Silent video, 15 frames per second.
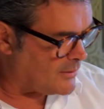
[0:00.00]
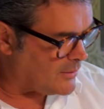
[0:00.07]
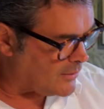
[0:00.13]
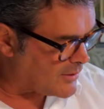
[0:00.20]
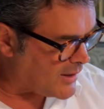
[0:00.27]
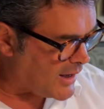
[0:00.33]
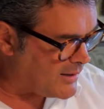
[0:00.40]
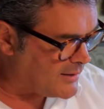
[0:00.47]

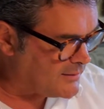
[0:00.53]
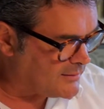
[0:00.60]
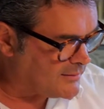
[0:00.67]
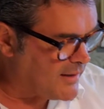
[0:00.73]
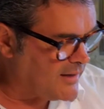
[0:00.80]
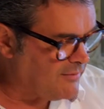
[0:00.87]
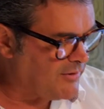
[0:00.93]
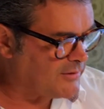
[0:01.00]
okay,
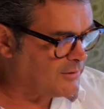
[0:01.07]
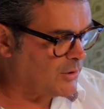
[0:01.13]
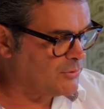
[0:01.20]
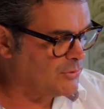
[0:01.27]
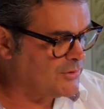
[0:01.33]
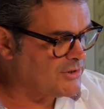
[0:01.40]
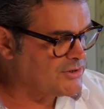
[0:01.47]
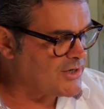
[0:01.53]
del
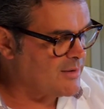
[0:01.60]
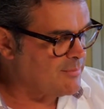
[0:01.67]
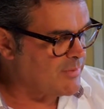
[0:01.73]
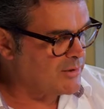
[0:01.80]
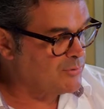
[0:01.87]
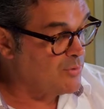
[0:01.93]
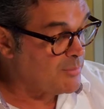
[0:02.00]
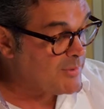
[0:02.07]
28
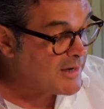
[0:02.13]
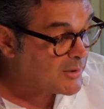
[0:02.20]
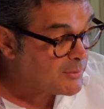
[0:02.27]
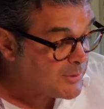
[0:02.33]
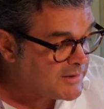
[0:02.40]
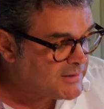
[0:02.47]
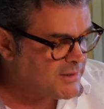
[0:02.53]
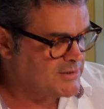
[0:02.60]
dicembre
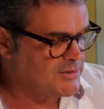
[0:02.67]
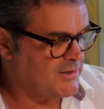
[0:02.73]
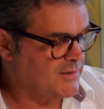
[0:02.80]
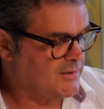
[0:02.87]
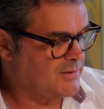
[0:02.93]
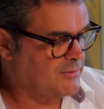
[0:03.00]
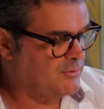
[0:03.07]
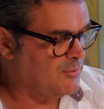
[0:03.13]
2015,
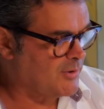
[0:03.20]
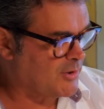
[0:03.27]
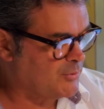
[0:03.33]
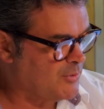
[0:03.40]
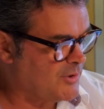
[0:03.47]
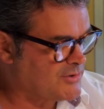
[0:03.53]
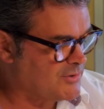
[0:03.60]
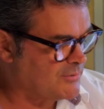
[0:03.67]
numero
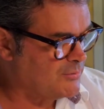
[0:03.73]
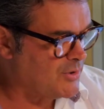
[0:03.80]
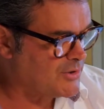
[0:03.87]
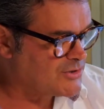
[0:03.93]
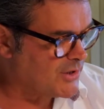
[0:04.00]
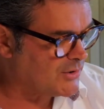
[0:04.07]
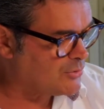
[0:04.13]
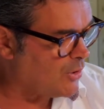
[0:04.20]

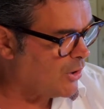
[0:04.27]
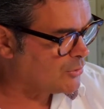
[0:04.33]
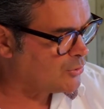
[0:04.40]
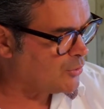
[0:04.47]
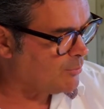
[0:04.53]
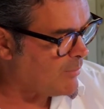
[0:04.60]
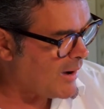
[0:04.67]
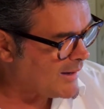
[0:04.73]

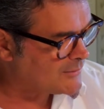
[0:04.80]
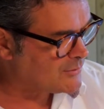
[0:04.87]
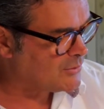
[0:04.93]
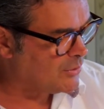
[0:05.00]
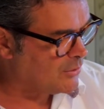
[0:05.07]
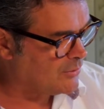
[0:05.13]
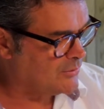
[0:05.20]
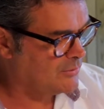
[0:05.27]
208,
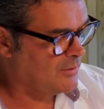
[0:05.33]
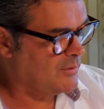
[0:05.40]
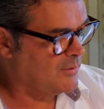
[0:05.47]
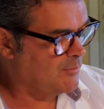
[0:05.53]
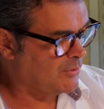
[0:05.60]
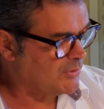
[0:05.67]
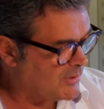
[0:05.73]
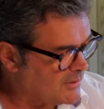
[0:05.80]
bando
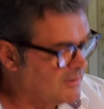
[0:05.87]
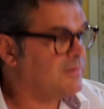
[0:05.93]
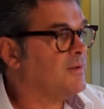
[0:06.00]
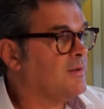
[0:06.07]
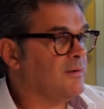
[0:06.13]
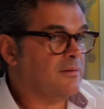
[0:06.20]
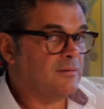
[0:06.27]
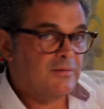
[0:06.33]

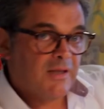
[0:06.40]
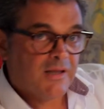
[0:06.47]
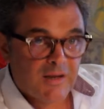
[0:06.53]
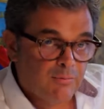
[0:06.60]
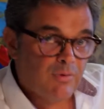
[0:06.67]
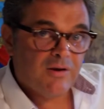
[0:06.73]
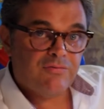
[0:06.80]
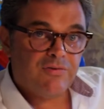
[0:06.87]
di
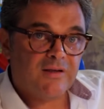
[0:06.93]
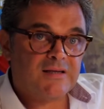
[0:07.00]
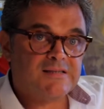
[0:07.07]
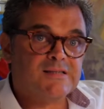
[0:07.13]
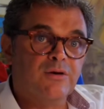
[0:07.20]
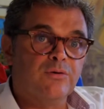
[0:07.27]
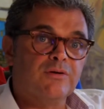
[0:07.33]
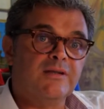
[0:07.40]

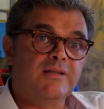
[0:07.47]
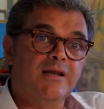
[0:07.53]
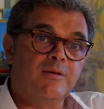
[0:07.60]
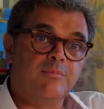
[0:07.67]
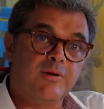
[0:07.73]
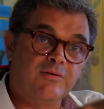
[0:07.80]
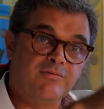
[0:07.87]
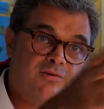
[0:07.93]
riqualificazione delle
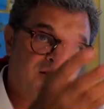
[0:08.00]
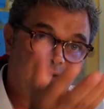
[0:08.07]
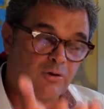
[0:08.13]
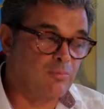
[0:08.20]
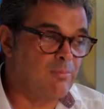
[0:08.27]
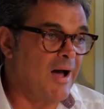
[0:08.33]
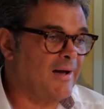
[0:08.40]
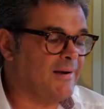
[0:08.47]
periferie
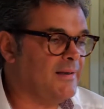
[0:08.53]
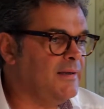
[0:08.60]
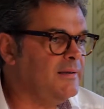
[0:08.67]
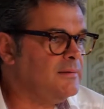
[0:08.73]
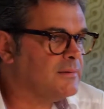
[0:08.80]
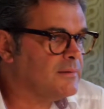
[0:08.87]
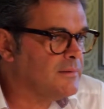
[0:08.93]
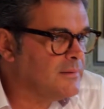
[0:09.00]

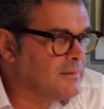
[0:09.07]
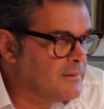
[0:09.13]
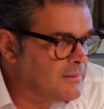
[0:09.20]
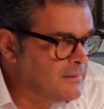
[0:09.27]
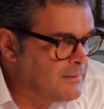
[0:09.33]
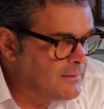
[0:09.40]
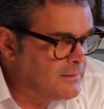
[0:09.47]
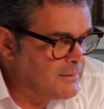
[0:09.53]
urbane,
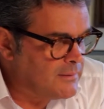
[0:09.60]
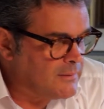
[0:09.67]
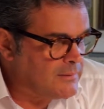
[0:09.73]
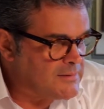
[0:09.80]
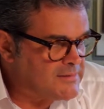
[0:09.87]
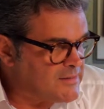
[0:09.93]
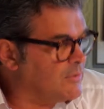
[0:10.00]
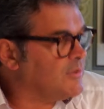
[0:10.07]

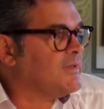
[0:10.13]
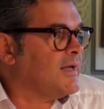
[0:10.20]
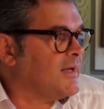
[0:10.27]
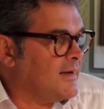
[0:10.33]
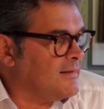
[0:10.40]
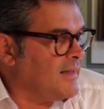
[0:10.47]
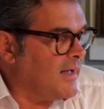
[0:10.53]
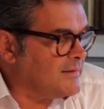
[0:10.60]
zone
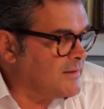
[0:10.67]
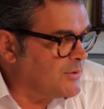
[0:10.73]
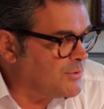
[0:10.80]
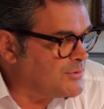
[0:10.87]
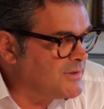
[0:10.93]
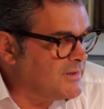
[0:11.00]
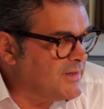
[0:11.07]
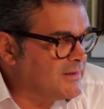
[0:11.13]
degradate
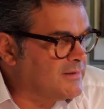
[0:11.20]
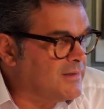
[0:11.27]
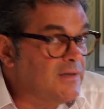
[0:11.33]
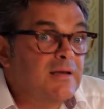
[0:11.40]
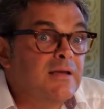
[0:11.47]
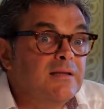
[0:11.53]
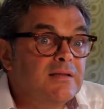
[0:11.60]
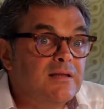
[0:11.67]
cosiddette,
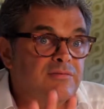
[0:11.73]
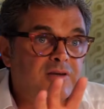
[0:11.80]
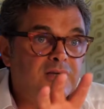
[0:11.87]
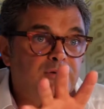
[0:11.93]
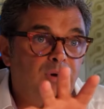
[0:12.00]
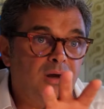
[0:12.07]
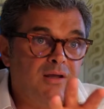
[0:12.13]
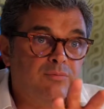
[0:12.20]

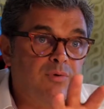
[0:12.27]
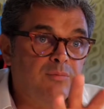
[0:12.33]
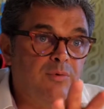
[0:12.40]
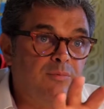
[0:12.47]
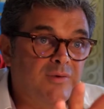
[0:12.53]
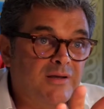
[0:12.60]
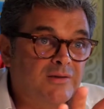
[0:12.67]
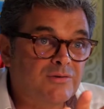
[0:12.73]
individua in quel
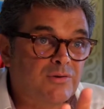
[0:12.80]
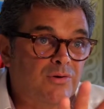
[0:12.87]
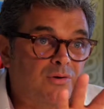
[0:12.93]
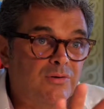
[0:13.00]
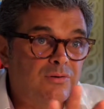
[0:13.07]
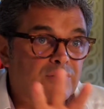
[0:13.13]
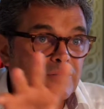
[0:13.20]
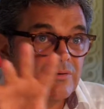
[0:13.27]

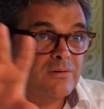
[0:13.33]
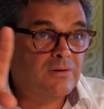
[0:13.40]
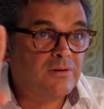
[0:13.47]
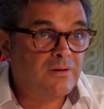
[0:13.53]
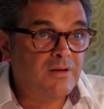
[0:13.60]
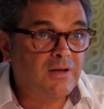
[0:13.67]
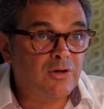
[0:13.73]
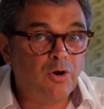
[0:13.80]
momento
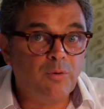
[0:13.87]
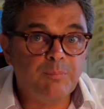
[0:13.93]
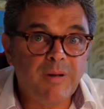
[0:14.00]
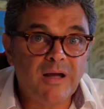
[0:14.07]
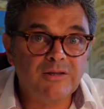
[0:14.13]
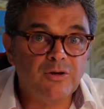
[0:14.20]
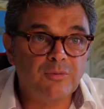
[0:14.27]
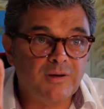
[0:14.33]
il
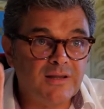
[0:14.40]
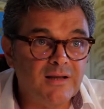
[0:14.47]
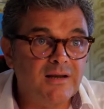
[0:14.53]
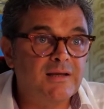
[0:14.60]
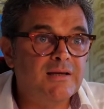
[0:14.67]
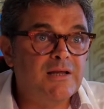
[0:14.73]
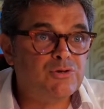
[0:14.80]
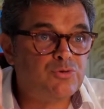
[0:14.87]
compendio
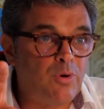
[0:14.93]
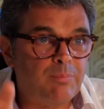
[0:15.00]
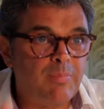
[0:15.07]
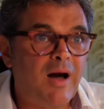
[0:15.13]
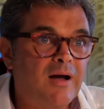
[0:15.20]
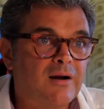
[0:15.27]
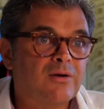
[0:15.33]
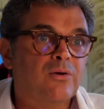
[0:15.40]
Maddalena e il suo
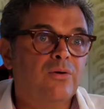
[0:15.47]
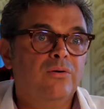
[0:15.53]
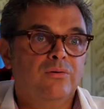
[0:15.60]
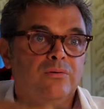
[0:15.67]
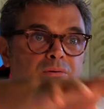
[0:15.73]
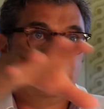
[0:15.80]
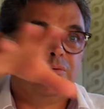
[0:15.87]
parco